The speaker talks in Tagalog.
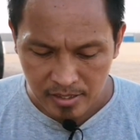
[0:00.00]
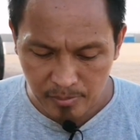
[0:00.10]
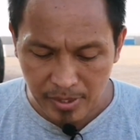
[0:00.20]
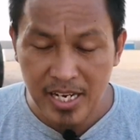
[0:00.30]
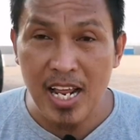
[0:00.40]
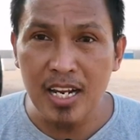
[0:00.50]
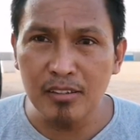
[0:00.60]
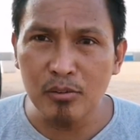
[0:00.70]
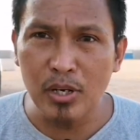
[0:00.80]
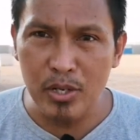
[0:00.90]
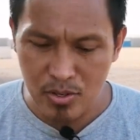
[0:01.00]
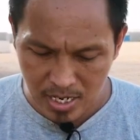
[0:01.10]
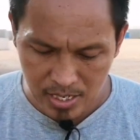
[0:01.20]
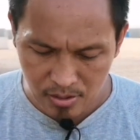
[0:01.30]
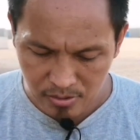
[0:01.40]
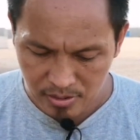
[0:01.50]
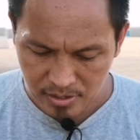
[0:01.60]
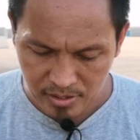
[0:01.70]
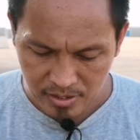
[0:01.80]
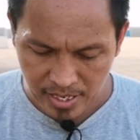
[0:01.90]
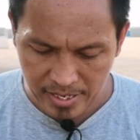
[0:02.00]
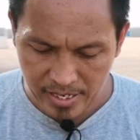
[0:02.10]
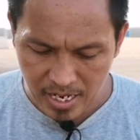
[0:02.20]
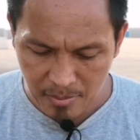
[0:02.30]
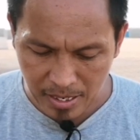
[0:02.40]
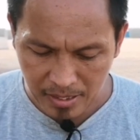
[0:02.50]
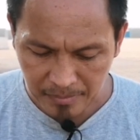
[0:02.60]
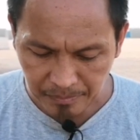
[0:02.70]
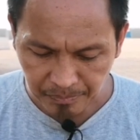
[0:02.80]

Ibigyan lang ko kayo ng ano, idea ba?